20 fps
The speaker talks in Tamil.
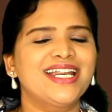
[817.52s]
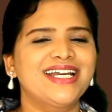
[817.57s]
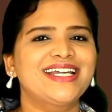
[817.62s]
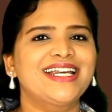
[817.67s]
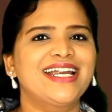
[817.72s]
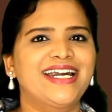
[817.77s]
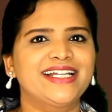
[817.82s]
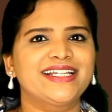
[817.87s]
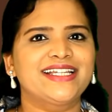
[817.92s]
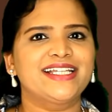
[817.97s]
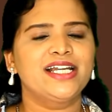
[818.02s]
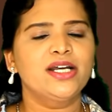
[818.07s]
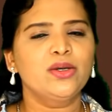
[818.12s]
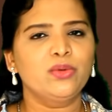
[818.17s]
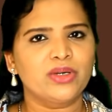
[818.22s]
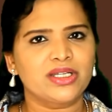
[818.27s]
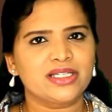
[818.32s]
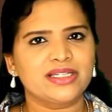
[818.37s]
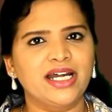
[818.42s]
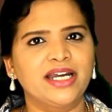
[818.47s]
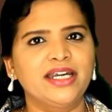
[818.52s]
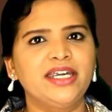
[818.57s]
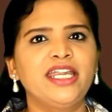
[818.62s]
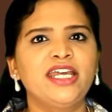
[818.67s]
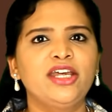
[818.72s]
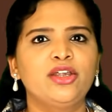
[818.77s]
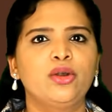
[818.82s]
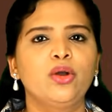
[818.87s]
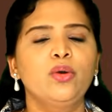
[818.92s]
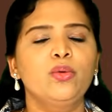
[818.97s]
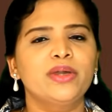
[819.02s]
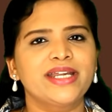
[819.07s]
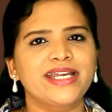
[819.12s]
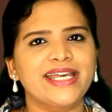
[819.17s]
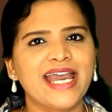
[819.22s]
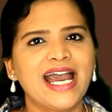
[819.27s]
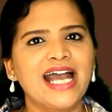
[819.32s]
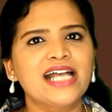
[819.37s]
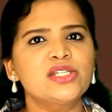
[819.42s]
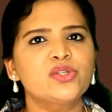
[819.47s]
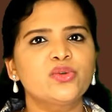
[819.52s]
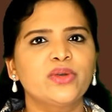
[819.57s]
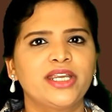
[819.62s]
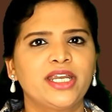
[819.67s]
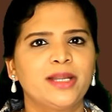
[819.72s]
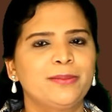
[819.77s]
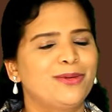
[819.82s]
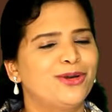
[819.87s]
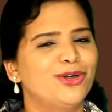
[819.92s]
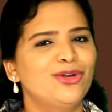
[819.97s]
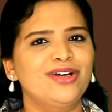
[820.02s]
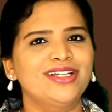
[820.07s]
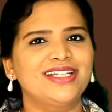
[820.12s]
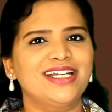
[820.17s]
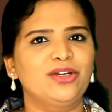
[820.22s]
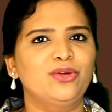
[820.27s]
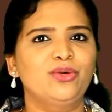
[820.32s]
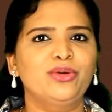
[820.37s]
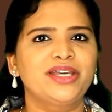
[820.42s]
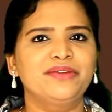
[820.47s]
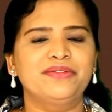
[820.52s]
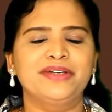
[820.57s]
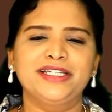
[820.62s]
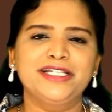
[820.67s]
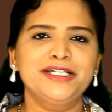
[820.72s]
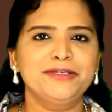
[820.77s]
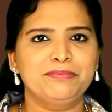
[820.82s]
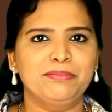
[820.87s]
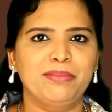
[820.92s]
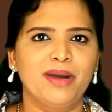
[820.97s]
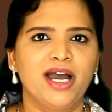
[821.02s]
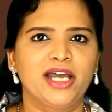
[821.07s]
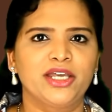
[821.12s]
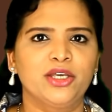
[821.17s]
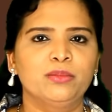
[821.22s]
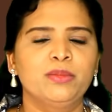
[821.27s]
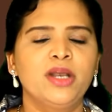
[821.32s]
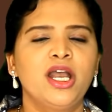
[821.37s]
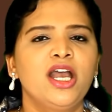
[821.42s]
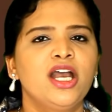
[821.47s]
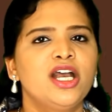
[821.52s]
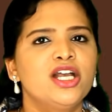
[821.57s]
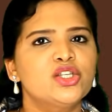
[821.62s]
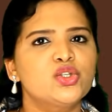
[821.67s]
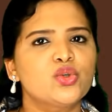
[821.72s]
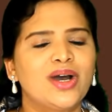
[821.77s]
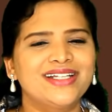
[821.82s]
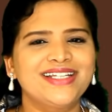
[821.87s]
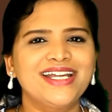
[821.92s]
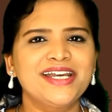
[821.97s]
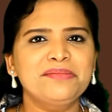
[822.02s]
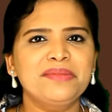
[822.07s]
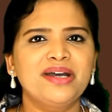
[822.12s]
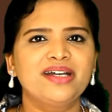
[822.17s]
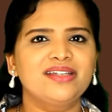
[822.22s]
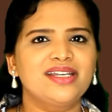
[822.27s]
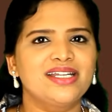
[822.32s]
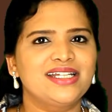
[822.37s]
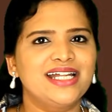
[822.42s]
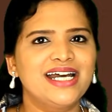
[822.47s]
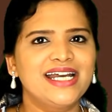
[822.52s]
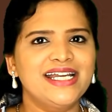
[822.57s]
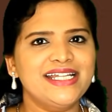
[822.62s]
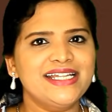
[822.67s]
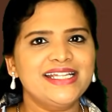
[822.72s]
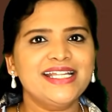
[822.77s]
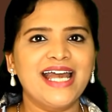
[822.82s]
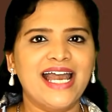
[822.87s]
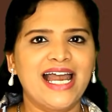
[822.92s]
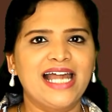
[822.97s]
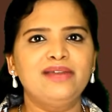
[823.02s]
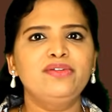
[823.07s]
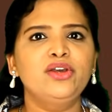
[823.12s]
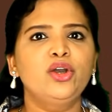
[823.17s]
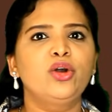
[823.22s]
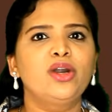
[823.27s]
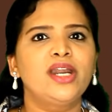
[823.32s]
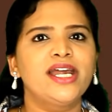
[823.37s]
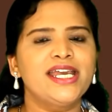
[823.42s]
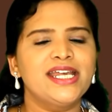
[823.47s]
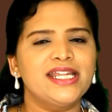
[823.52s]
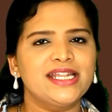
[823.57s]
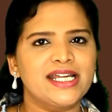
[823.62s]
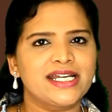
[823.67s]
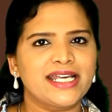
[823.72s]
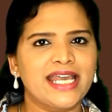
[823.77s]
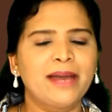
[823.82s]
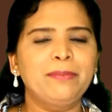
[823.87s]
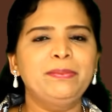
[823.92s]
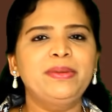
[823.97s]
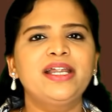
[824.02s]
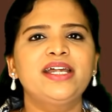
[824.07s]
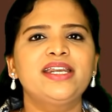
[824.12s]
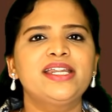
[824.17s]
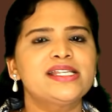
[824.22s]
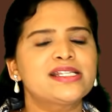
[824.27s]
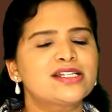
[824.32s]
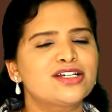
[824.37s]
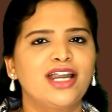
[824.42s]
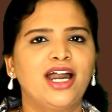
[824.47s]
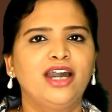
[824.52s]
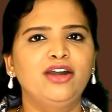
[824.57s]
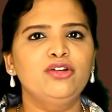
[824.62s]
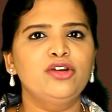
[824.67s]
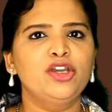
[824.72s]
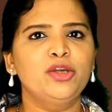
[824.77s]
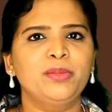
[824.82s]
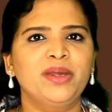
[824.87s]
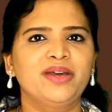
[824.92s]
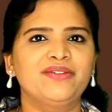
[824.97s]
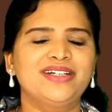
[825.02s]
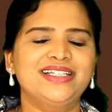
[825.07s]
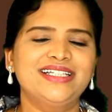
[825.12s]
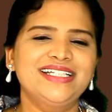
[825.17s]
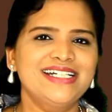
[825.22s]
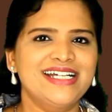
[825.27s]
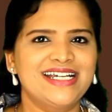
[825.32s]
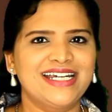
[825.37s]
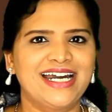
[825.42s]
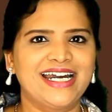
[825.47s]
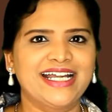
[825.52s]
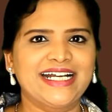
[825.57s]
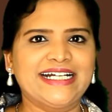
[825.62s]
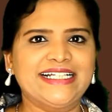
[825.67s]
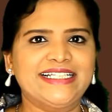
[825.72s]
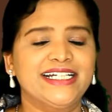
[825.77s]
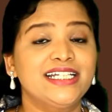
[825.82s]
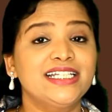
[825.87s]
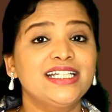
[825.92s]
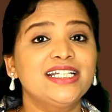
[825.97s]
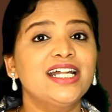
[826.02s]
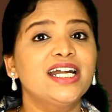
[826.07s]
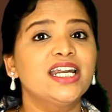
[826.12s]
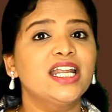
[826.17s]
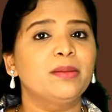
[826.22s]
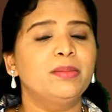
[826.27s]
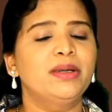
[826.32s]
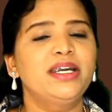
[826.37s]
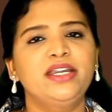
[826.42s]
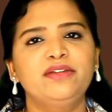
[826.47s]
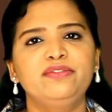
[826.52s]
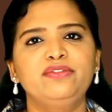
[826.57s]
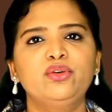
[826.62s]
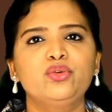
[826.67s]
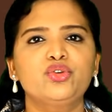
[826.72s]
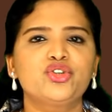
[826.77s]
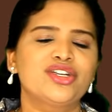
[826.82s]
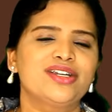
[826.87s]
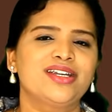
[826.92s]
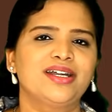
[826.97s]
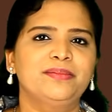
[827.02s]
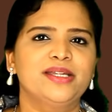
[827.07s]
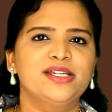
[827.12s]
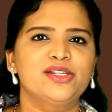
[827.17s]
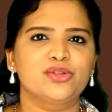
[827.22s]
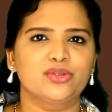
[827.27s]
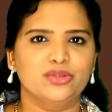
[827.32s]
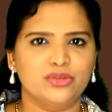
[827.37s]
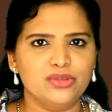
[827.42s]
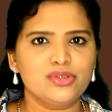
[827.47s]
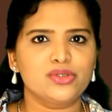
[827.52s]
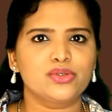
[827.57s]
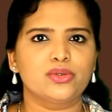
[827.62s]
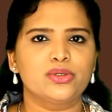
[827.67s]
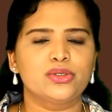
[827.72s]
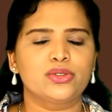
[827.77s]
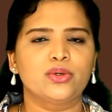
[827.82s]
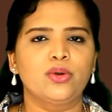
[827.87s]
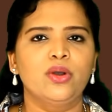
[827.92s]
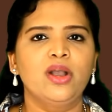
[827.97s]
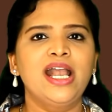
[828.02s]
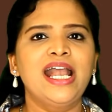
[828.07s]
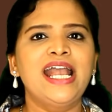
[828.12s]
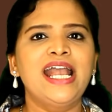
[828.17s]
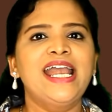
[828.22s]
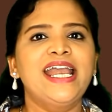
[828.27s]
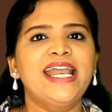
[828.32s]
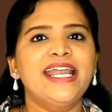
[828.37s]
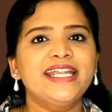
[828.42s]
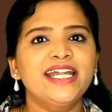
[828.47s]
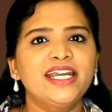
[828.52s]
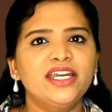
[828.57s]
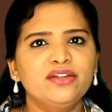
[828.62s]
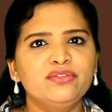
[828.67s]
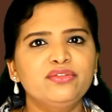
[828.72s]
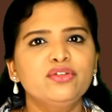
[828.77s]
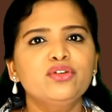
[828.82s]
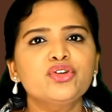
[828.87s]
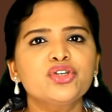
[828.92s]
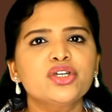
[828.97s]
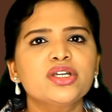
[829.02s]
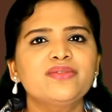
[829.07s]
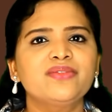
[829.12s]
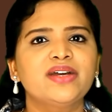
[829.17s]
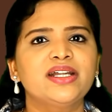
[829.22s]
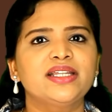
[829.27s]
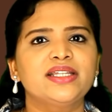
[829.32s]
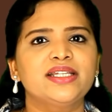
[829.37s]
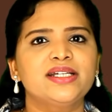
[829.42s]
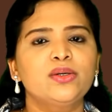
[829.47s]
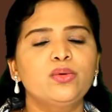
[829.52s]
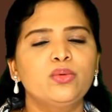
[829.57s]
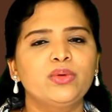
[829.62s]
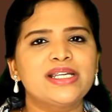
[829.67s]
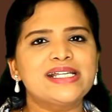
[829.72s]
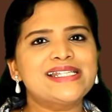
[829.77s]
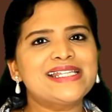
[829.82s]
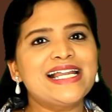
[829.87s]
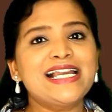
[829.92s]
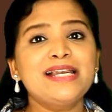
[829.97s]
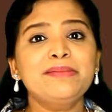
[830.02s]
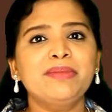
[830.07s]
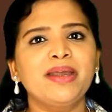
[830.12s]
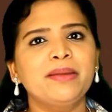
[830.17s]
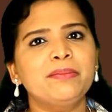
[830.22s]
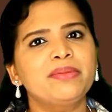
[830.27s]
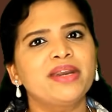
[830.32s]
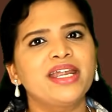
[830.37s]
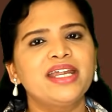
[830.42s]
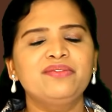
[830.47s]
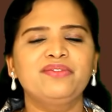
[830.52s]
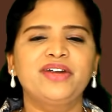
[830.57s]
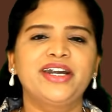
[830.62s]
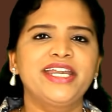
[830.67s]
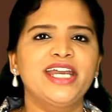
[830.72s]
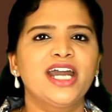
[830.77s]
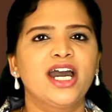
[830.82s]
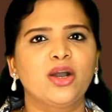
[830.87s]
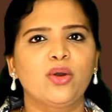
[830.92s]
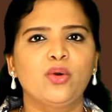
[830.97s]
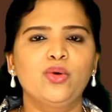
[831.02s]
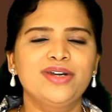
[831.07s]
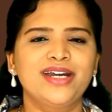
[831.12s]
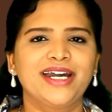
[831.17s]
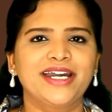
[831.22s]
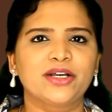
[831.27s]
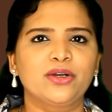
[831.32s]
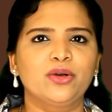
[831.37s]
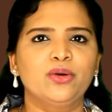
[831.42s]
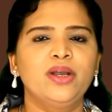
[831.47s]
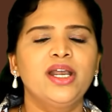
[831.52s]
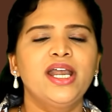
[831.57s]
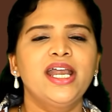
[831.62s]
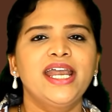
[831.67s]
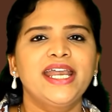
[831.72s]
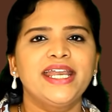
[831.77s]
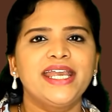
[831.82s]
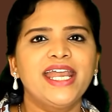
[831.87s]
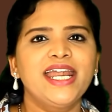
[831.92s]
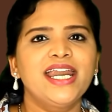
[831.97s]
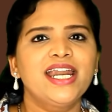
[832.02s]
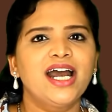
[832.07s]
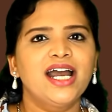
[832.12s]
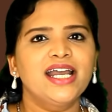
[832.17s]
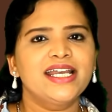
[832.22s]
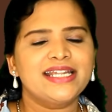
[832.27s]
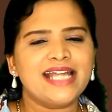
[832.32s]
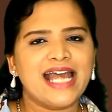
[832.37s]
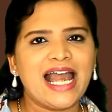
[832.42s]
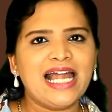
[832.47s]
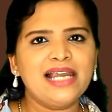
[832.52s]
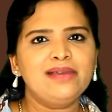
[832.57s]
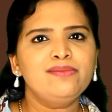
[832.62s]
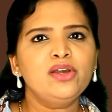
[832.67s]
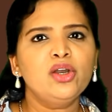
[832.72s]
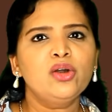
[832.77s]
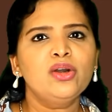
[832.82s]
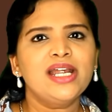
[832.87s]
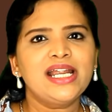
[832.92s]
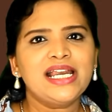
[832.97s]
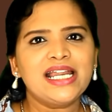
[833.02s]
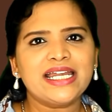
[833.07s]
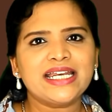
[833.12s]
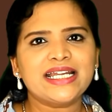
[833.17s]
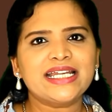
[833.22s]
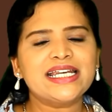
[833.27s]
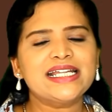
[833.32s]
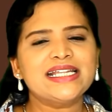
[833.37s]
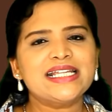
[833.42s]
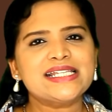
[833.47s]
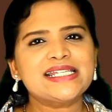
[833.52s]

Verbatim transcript: இருக்கிற இடத்துல ஒரு தண்ணீரோ ஒரு கேஸோ என்ன பண்ணோ அதை நோக்கி வந்து பாயும் ஸோ அதே மாதிரி தான் இந்த ஆல்வியோலை இந்த கேபிலரிஸ்க்கு நடுவுலையுமே வந்து நடக்குது இதுதான் நாம டிஃப்யூஷன் அப்படின்னு சொல்லிட்டு சொல்கிறோம் இந்த டிஃப்யூஷன் வந்து ஒரு செல் மெம்பரேன் வழியாகவும் நடக்கும் ஏன்னா இந்த ஆல்வியோலையில் இருக்கிற இந்த